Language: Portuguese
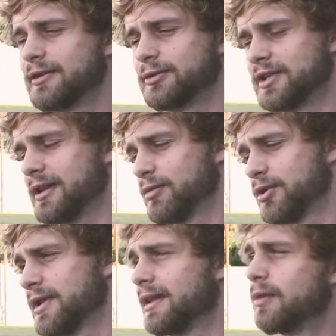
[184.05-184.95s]
Eu lembro que
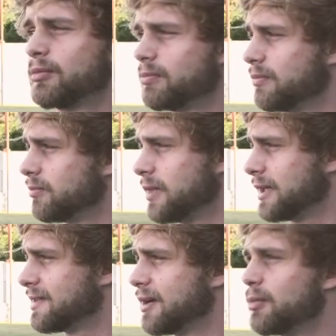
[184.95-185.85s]
eu entrei para
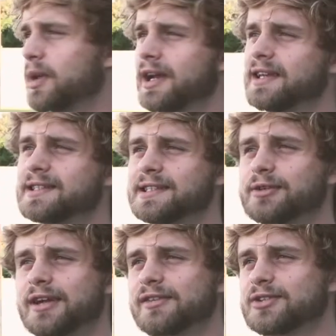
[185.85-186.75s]
esse campo para aquecer, eu,
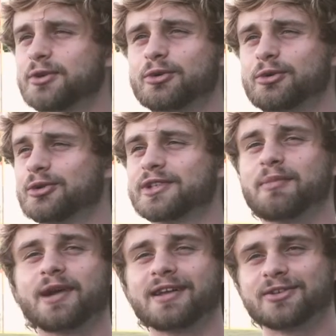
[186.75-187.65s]
tava, eu não conseguia
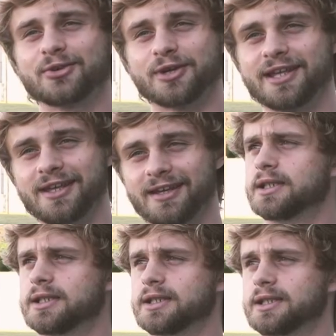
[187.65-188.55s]
parar de sorrir.
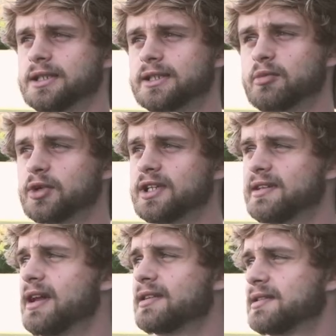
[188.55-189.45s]
Então poder
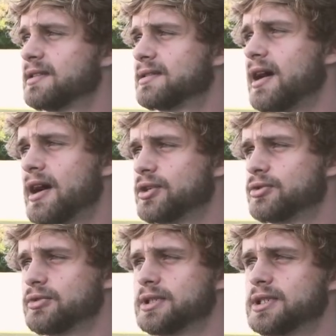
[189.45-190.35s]
estrear nesse
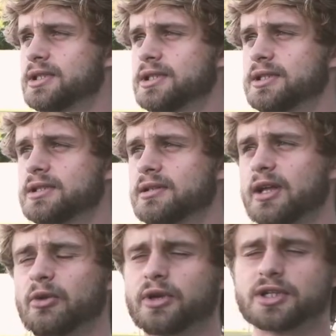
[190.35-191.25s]
estádio e na
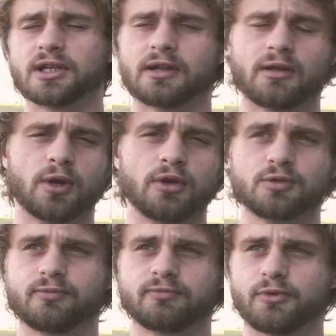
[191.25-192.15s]
noite, que era uma noite,
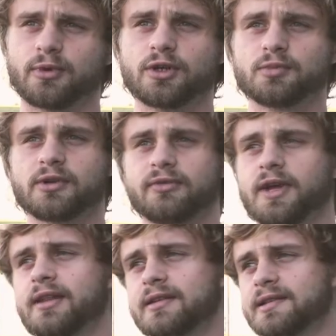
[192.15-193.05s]
foi uma noite
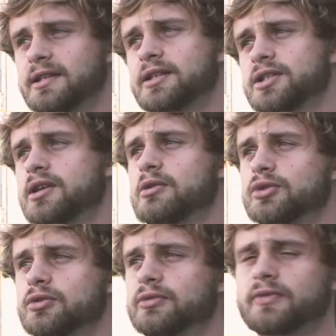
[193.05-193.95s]
perfeita, assim, a gente ganhou o
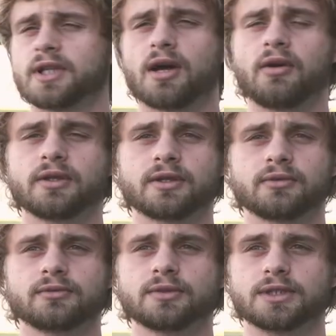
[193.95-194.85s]
jogo no final,
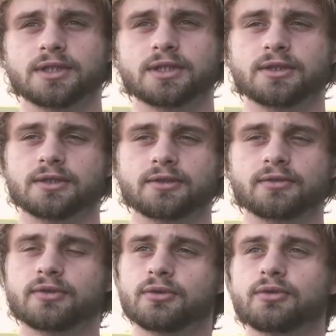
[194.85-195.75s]
então
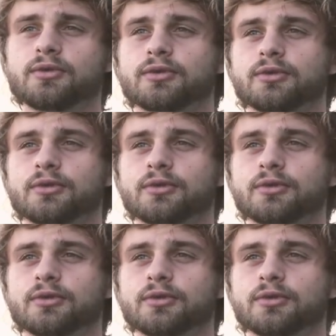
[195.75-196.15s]
foi tudo,